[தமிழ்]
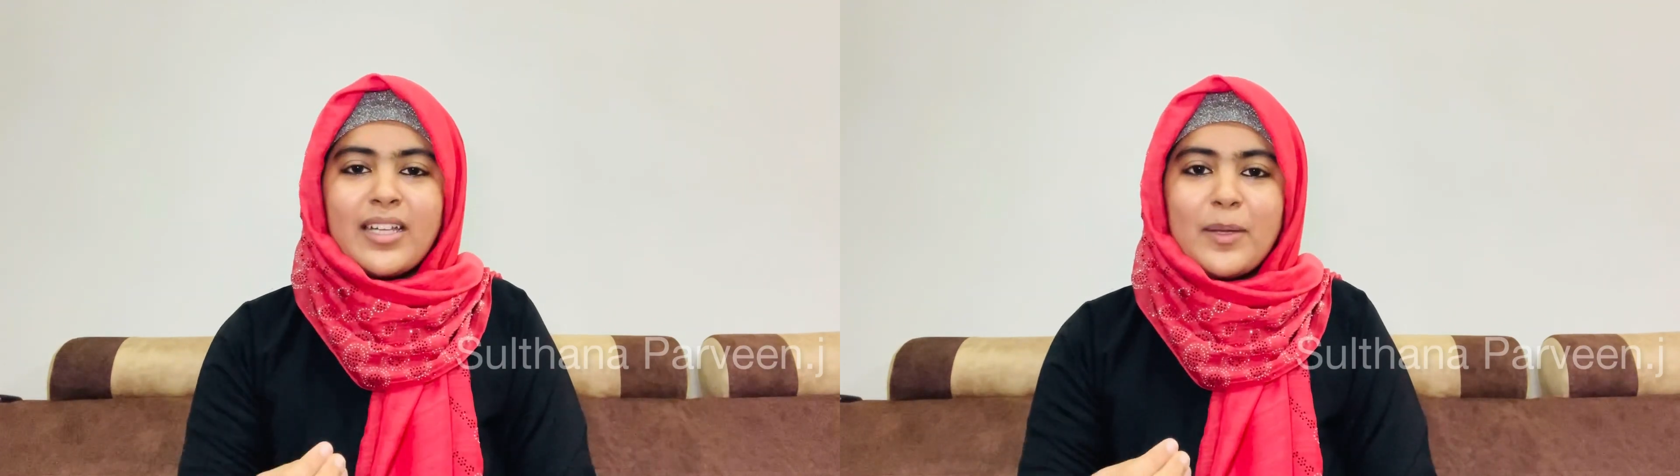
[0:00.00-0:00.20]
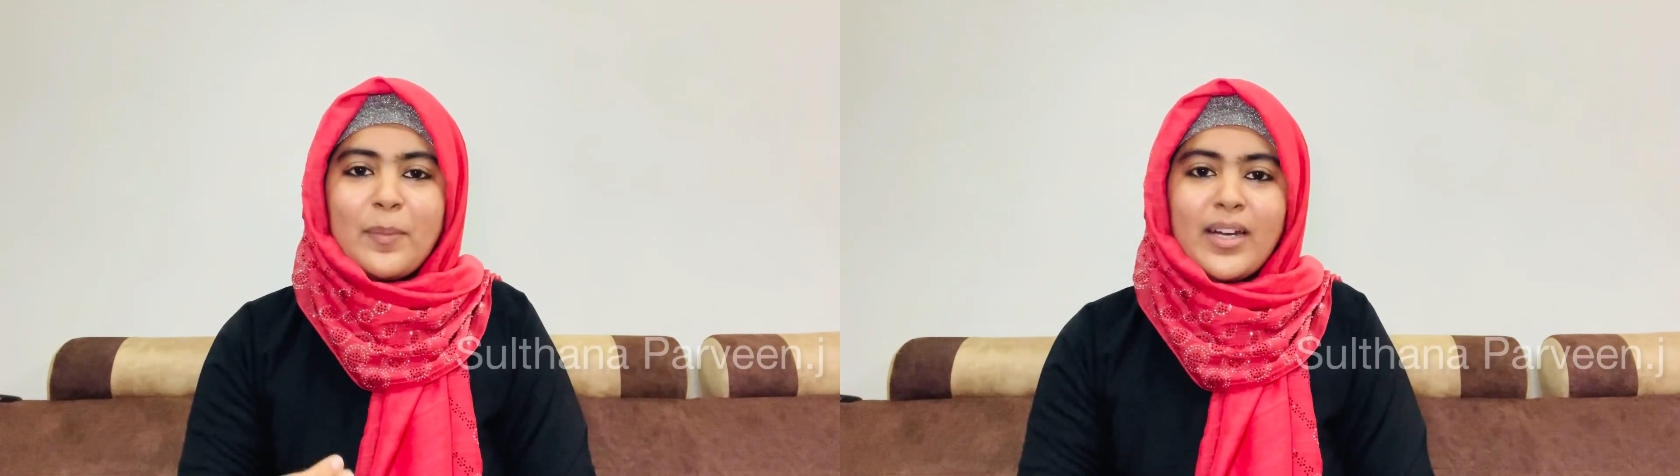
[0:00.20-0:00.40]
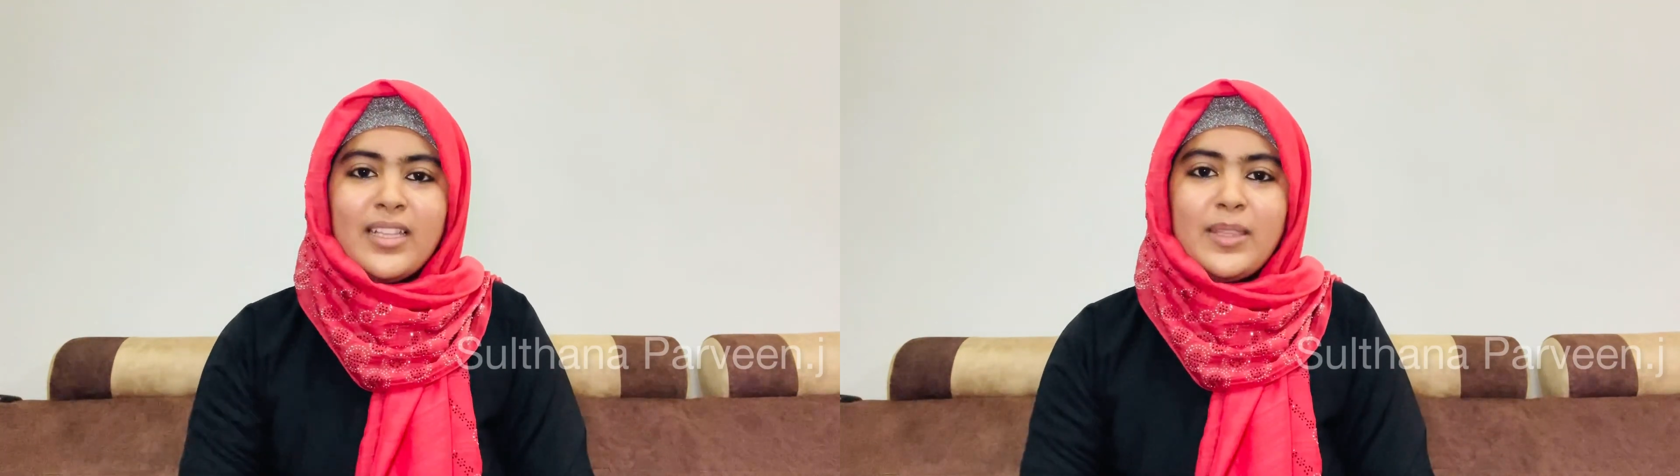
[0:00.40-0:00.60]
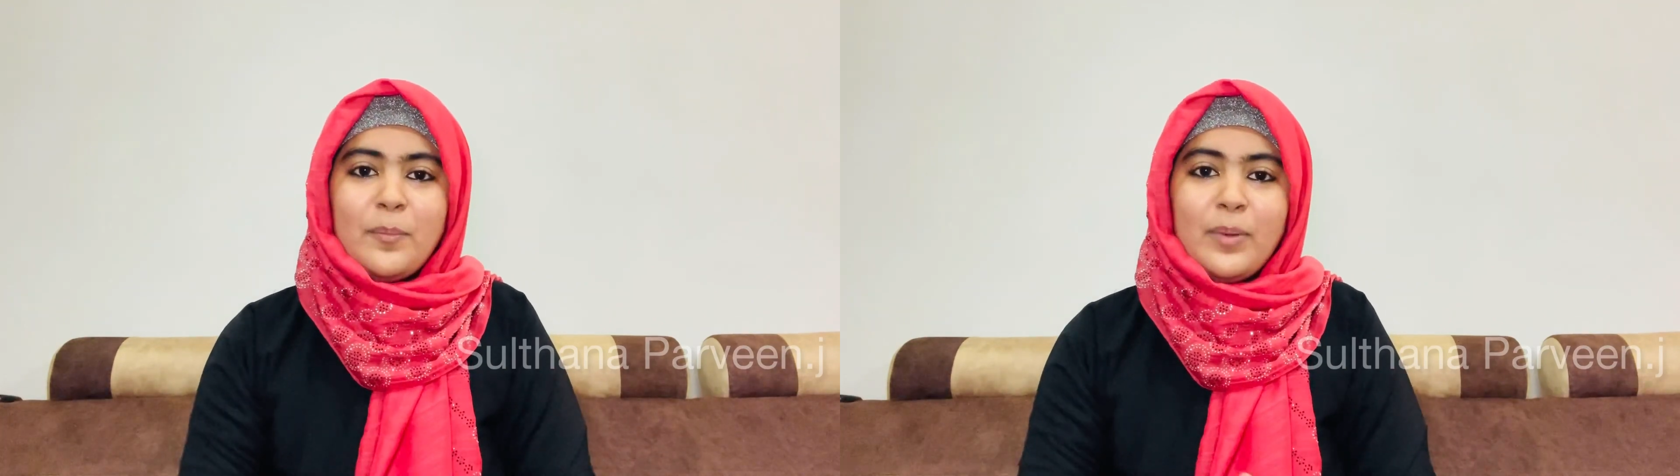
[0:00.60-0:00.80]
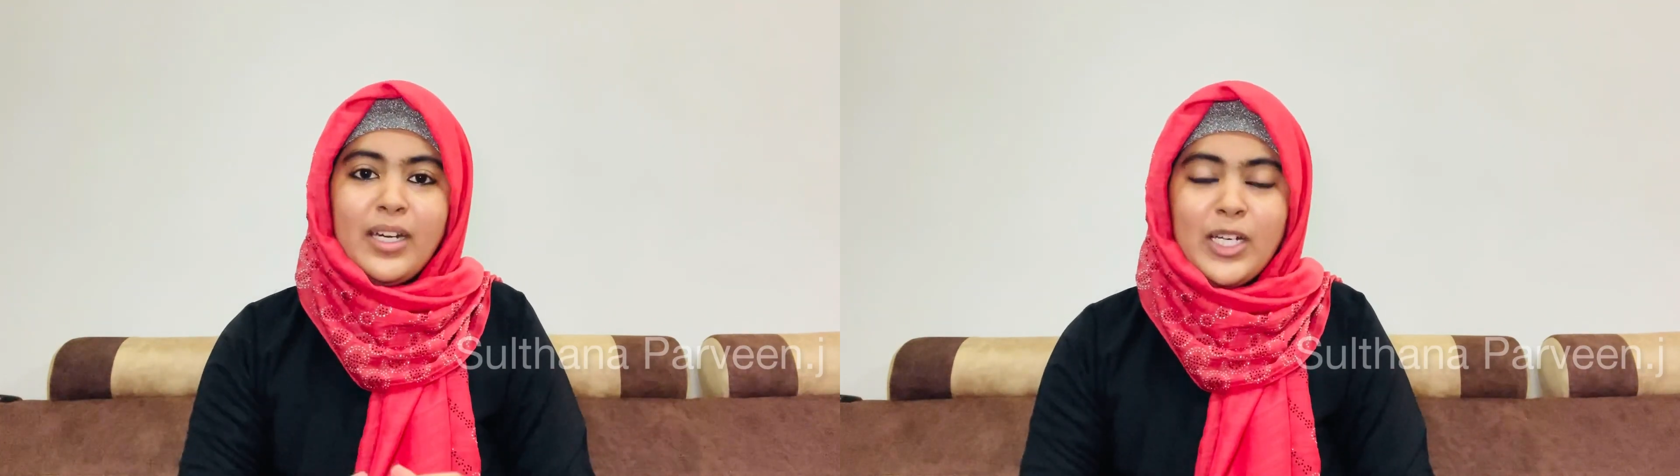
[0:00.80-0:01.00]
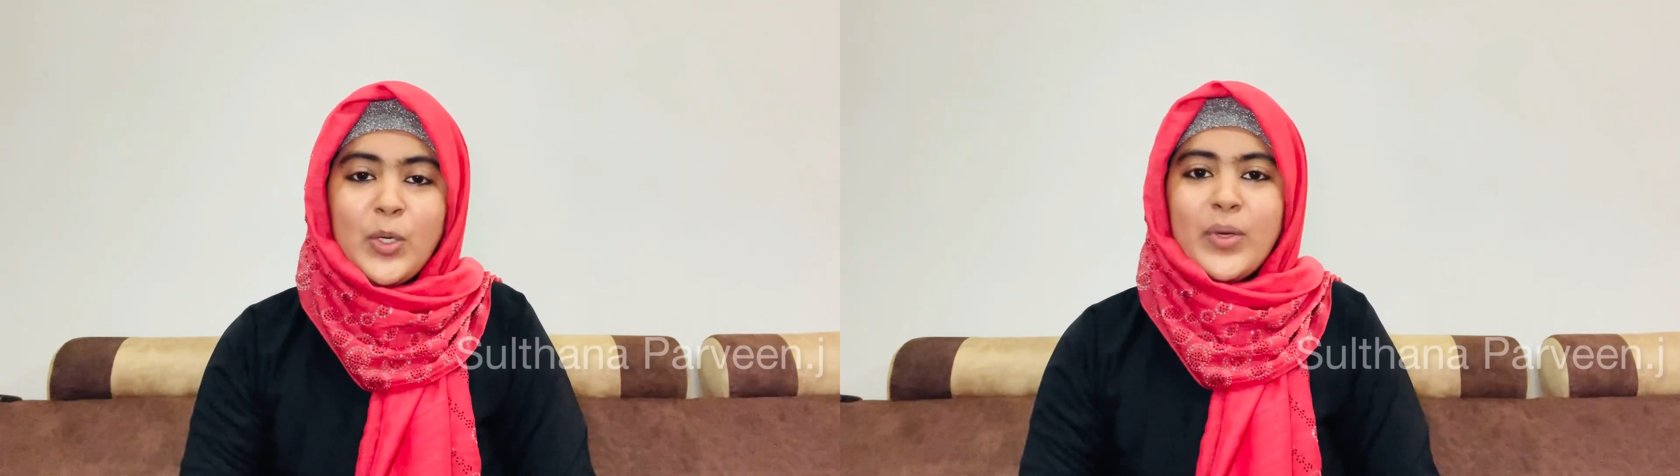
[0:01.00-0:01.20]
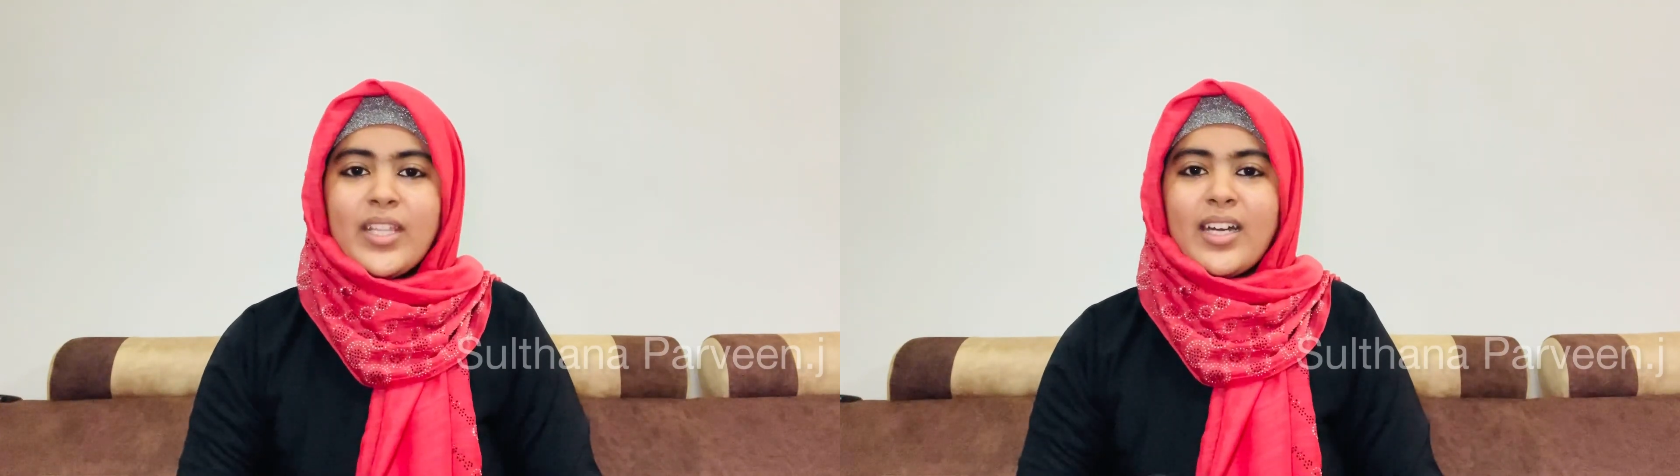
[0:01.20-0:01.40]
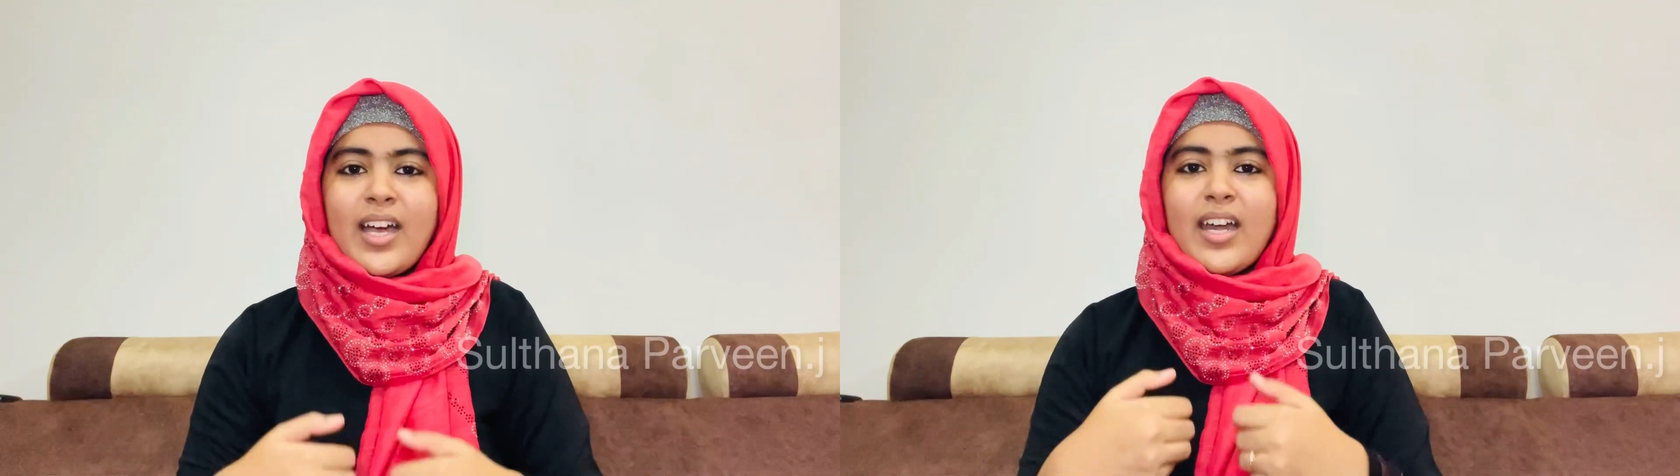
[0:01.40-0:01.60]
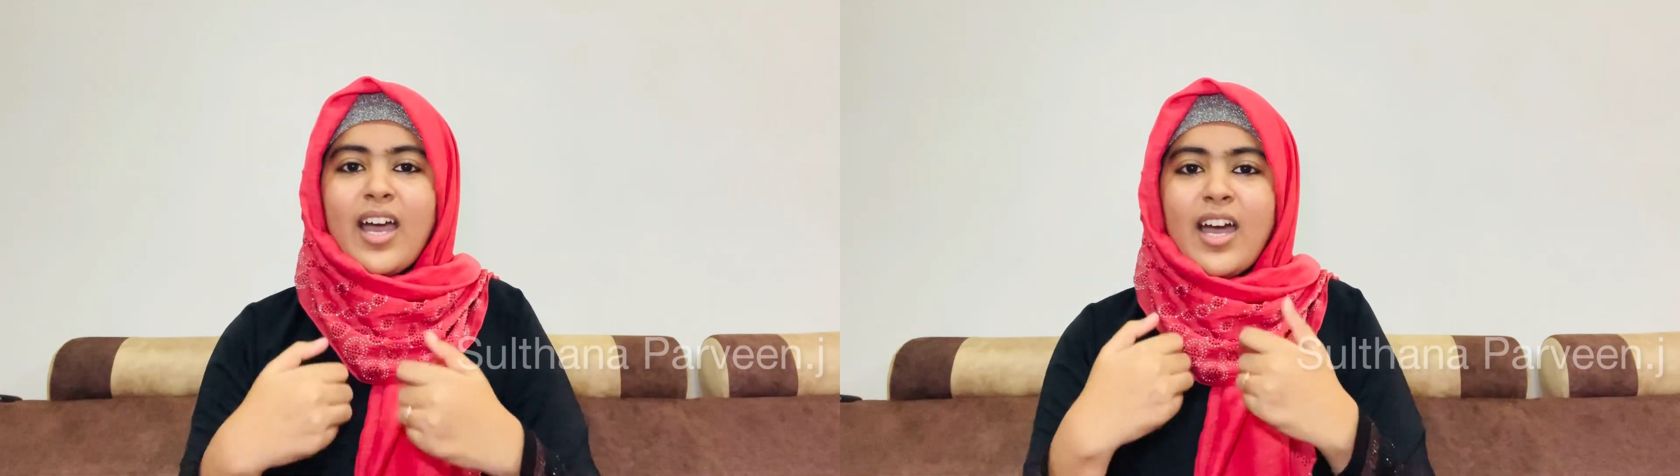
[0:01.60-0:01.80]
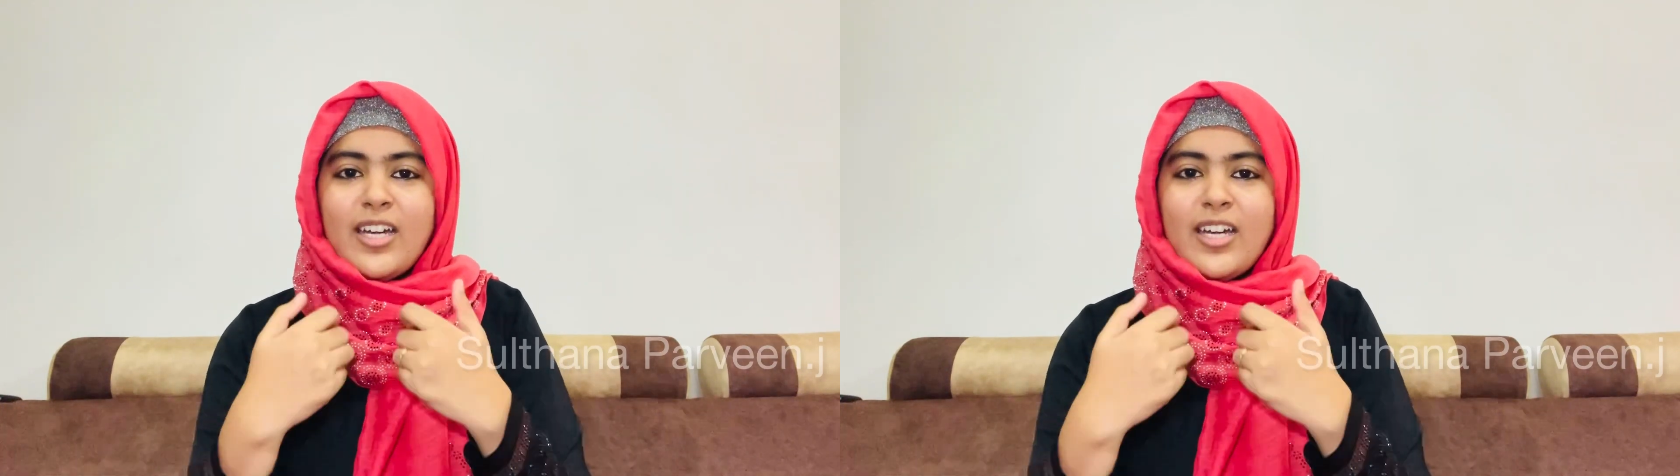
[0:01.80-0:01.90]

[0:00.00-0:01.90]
அந்த பணத்தை பெருக்குவதற்கான